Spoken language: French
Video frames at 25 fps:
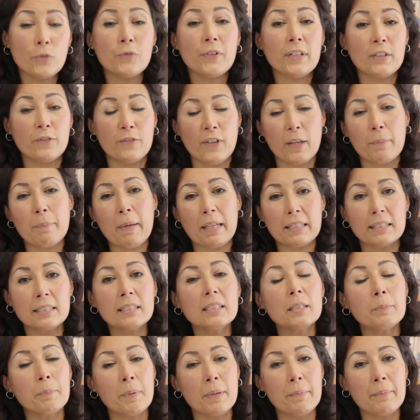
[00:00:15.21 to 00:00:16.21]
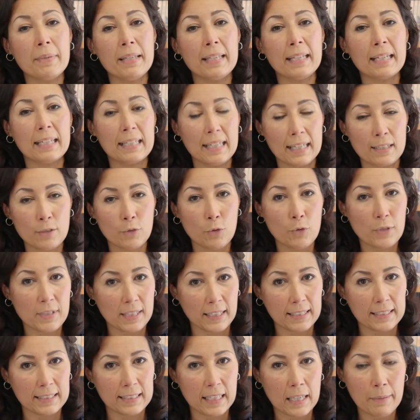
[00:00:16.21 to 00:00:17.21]
fait faire participer mes classes de
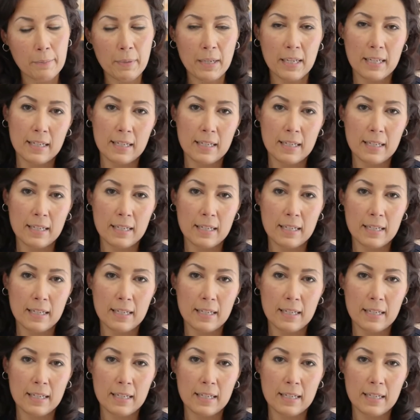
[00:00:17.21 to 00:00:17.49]
5e,